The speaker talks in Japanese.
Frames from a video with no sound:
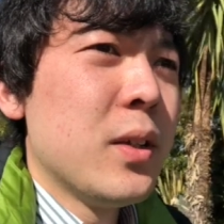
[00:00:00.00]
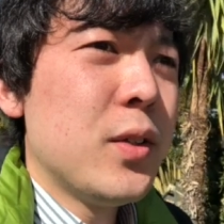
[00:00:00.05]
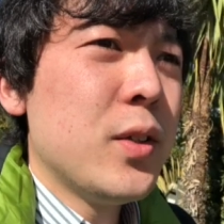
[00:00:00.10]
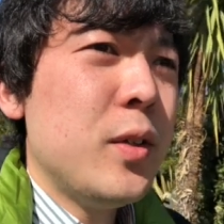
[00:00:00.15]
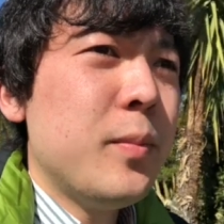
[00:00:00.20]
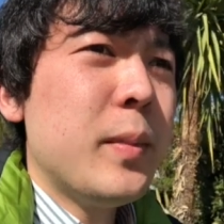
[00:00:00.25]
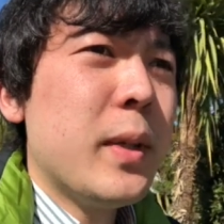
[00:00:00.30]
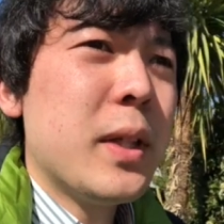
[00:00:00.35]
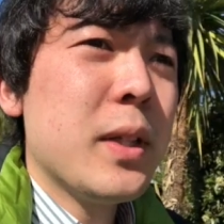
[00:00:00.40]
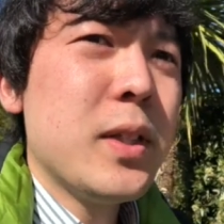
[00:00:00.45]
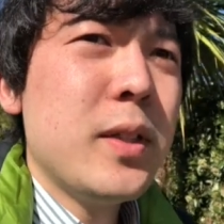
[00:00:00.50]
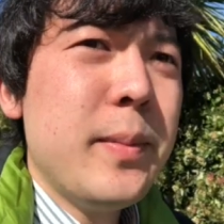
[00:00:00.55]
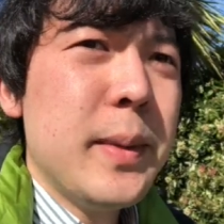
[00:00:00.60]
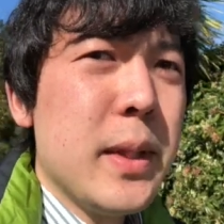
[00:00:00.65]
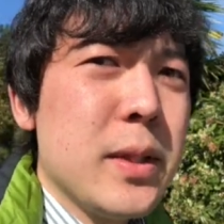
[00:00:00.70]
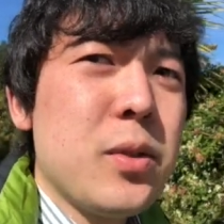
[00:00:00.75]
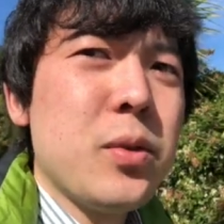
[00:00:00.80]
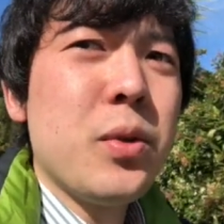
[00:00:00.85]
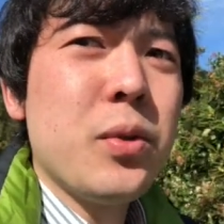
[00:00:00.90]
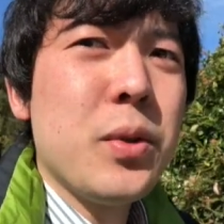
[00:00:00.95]
車が
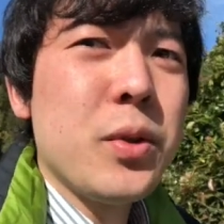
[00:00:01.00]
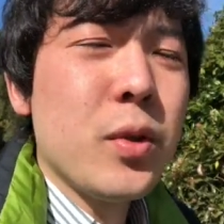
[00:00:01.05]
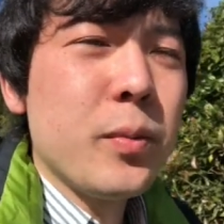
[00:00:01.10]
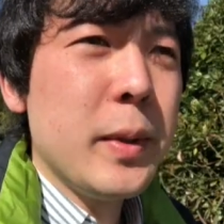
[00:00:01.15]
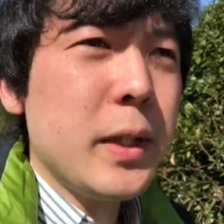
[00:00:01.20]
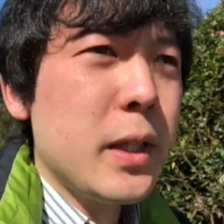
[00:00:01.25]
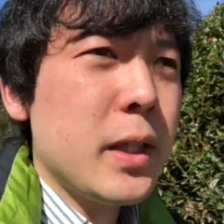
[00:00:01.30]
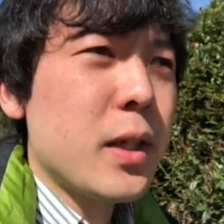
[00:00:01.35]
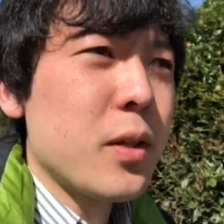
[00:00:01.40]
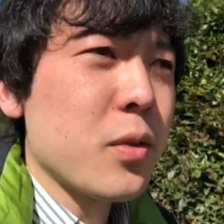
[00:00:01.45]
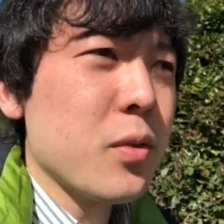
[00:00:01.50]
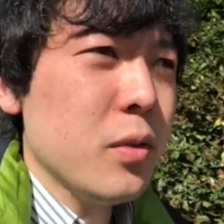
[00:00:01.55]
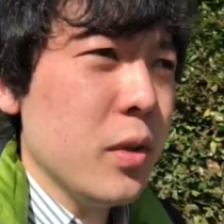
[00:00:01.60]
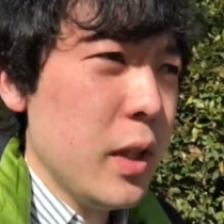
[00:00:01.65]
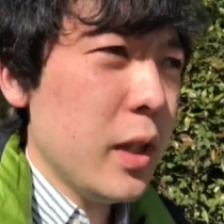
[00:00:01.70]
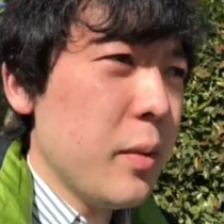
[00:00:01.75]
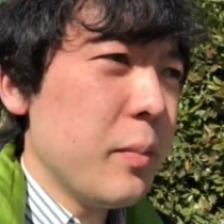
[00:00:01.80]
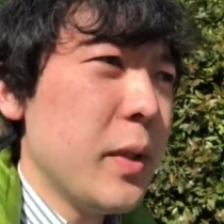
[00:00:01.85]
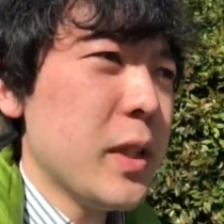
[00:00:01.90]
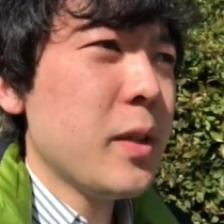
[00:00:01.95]
全て外に止めてあるの
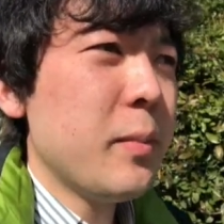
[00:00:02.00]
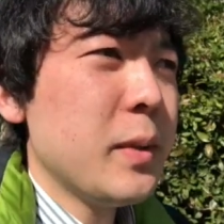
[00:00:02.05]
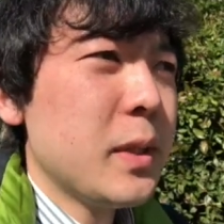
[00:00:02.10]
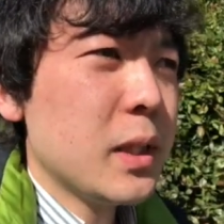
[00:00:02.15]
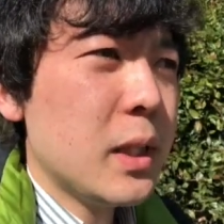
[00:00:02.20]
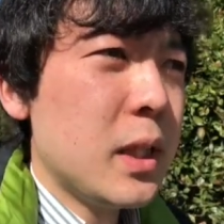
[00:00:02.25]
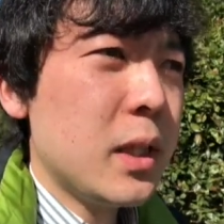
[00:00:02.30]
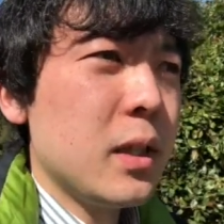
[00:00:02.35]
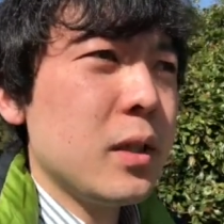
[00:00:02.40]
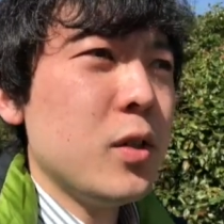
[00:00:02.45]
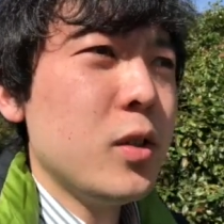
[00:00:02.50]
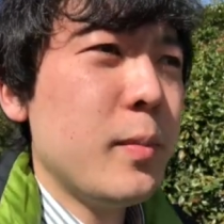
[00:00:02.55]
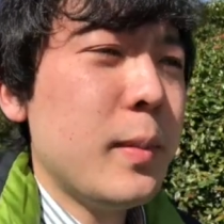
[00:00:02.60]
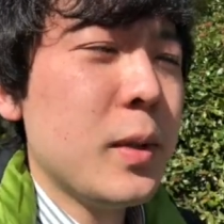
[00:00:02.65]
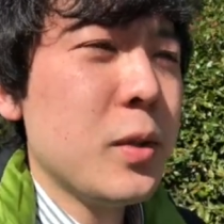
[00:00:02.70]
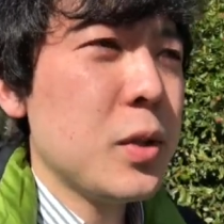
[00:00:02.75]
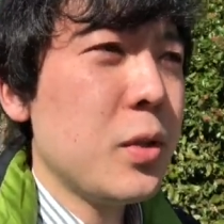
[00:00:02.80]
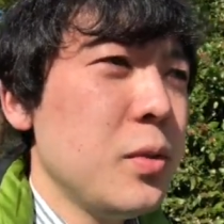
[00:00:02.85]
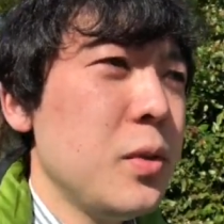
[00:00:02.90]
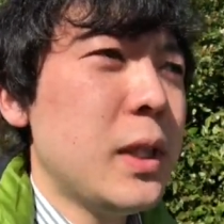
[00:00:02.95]
でめちゃめちゃ
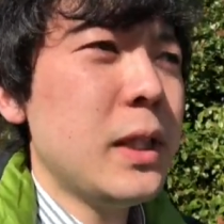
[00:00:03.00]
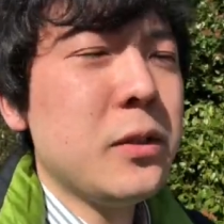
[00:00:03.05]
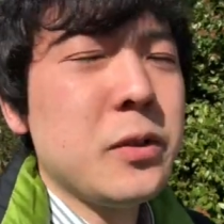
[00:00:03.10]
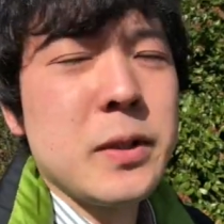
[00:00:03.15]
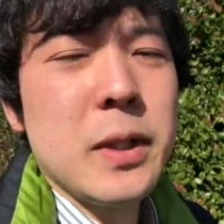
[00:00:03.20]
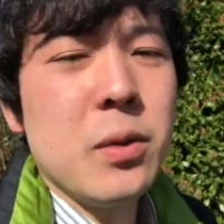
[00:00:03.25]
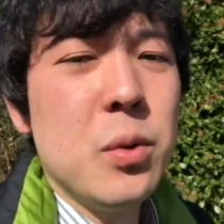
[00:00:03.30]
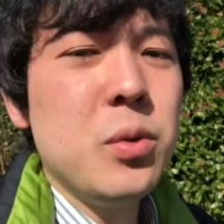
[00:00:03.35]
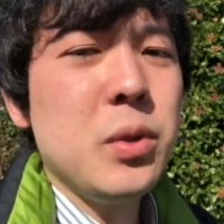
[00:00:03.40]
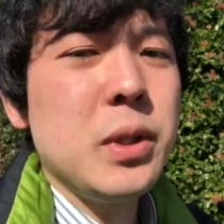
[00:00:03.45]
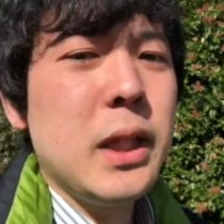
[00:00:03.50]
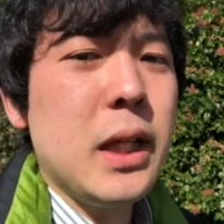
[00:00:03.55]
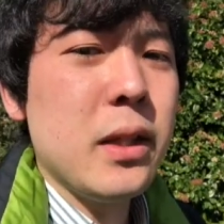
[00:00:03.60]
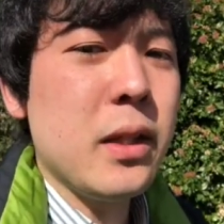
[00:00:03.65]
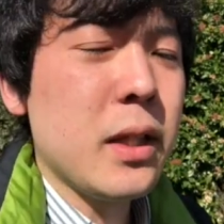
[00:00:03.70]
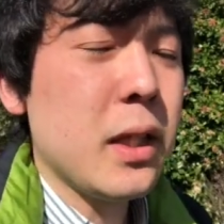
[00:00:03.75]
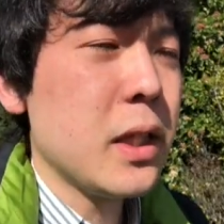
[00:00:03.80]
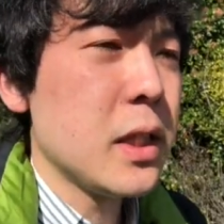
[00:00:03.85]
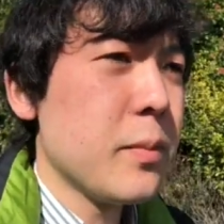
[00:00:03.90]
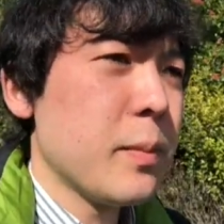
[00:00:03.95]
車の所有台数が多いなっ
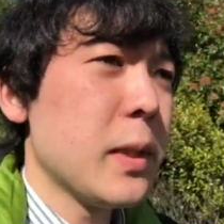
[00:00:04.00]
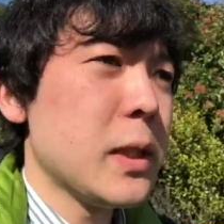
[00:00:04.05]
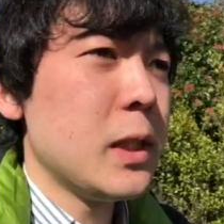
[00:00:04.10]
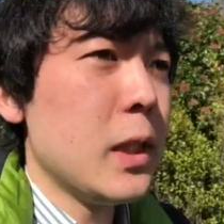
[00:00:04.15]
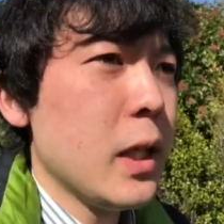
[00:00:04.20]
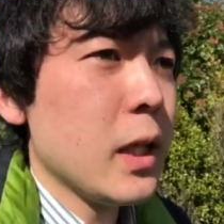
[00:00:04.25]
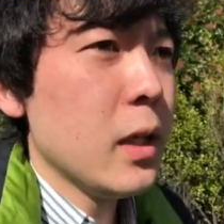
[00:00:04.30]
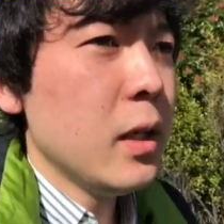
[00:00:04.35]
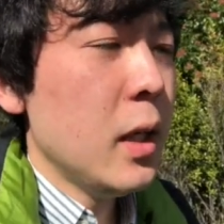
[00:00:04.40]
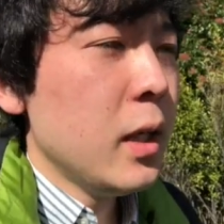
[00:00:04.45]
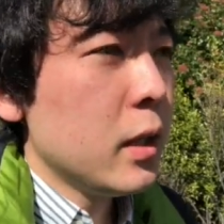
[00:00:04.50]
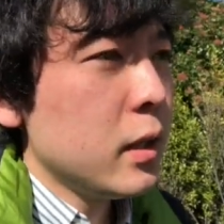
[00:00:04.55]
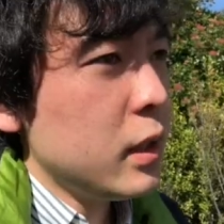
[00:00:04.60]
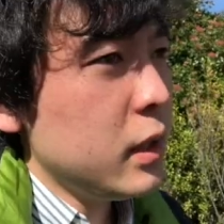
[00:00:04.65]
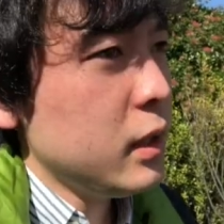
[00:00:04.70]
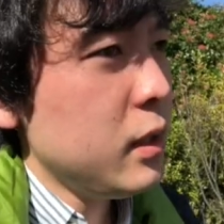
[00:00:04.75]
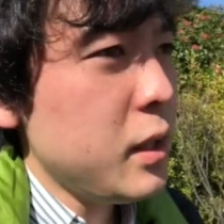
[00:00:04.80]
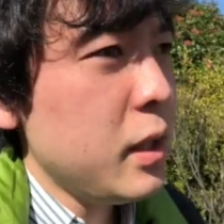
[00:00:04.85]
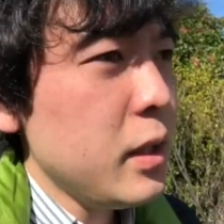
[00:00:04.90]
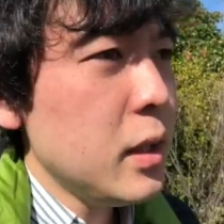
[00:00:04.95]
て感じますね
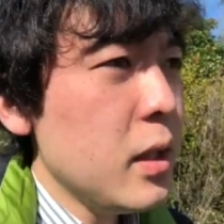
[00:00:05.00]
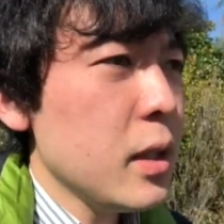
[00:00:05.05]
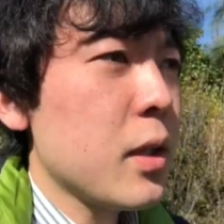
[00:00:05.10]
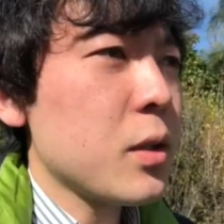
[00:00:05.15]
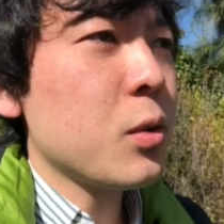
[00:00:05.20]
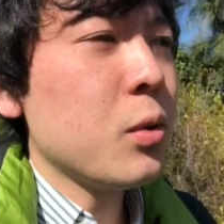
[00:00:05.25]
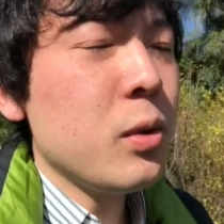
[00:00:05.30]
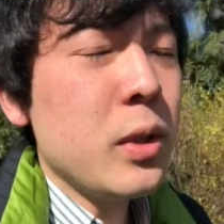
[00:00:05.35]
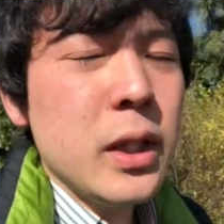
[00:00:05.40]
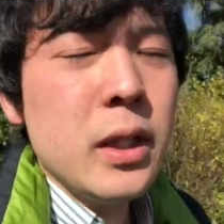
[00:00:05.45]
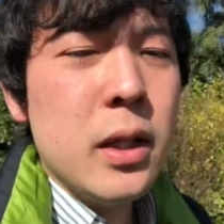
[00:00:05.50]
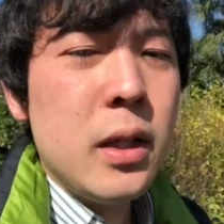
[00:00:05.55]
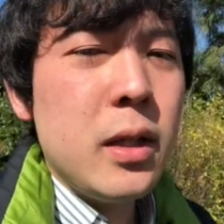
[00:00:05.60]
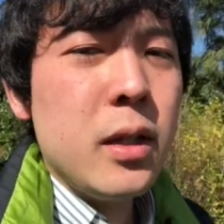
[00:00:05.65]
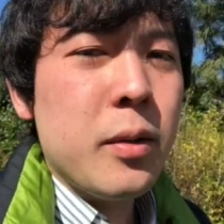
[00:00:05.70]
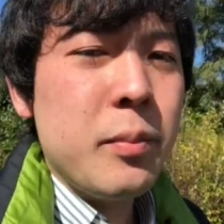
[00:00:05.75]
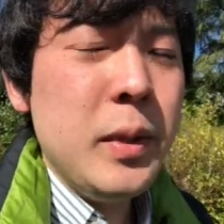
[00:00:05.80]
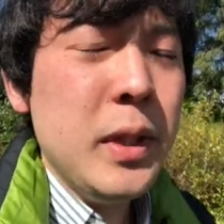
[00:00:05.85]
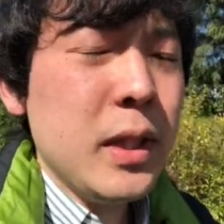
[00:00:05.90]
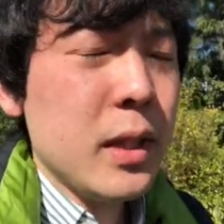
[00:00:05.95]
で1回なんか統計か
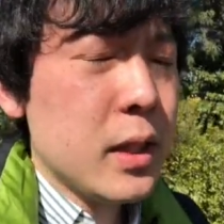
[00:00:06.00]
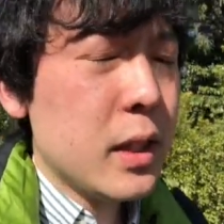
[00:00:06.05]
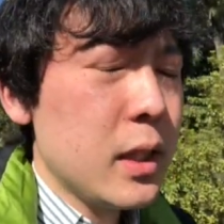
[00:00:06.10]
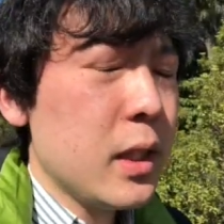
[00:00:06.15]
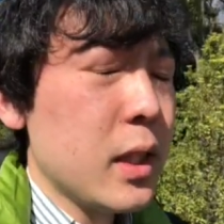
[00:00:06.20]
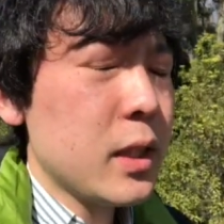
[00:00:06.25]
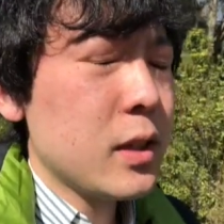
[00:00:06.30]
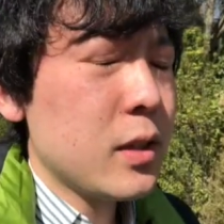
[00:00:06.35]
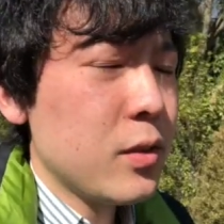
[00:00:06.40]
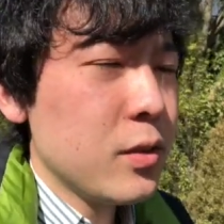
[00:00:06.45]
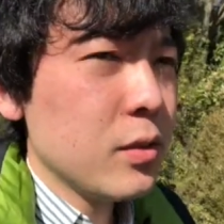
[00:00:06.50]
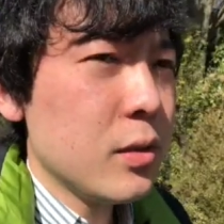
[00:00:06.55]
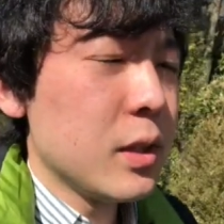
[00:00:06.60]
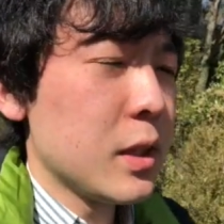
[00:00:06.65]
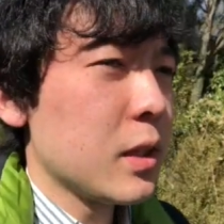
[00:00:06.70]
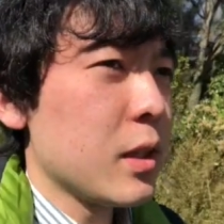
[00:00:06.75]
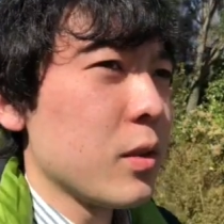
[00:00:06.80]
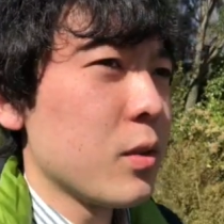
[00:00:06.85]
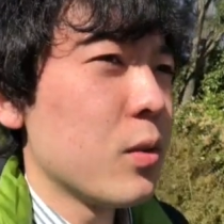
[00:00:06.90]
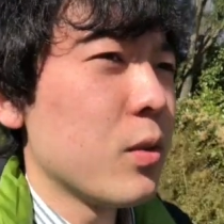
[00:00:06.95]
なんか見た気がするん
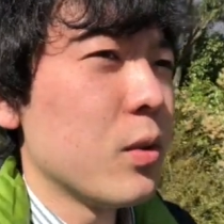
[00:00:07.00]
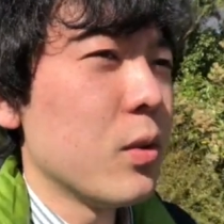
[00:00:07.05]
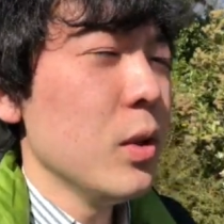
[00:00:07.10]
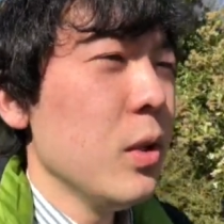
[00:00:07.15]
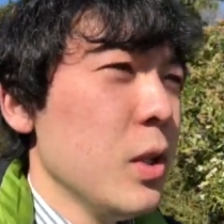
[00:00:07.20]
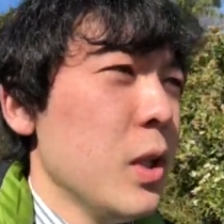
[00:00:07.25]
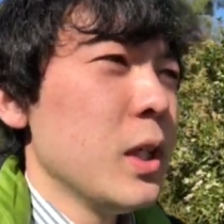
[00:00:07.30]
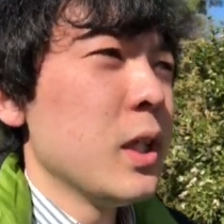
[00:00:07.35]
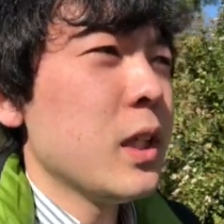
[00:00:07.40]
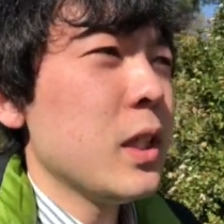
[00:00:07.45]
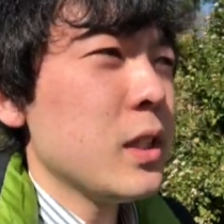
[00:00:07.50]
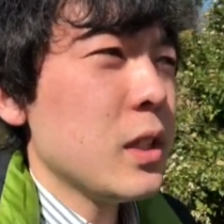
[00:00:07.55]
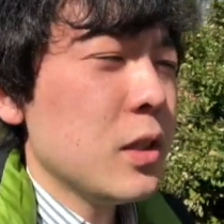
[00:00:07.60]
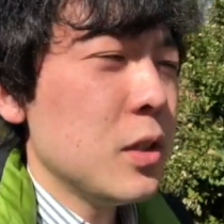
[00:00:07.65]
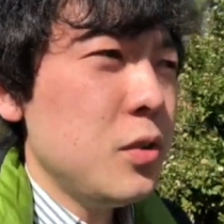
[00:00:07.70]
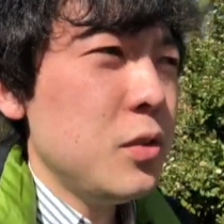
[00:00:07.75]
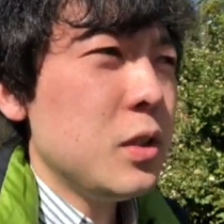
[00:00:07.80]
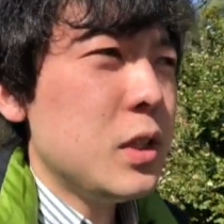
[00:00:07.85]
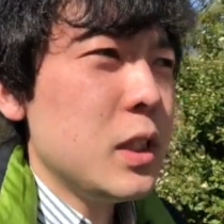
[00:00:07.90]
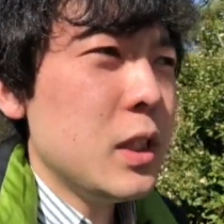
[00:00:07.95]
ですけど確か
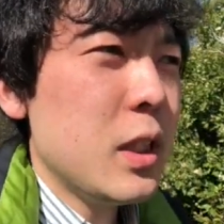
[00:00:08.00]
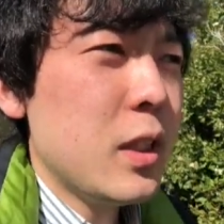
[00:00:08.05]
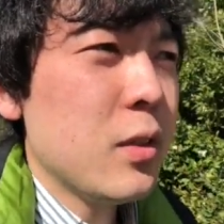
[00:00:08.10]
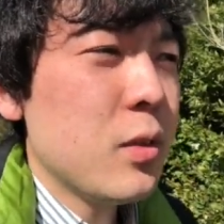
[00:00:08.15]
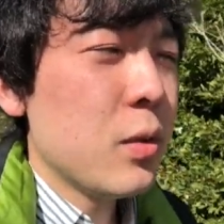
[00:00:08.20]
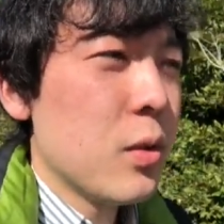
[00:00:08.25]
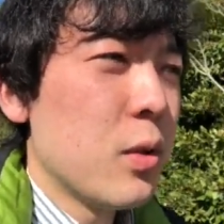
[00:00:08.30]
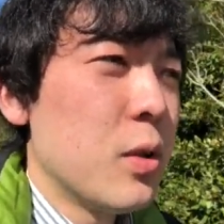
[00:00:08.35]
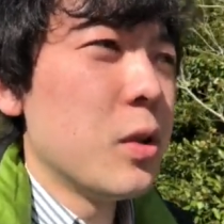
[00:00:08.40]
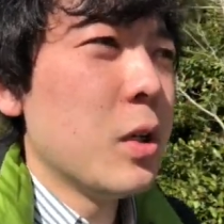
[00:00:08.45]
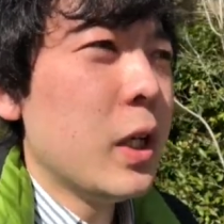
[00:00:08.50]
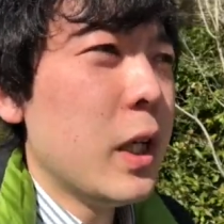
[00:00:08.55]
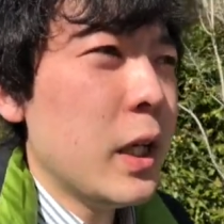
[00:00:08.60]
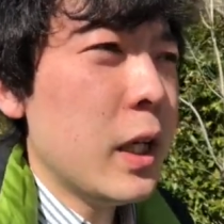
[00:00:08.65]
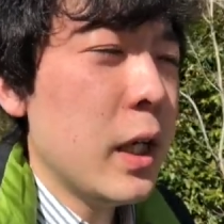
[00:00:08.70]
ニュージーランドの、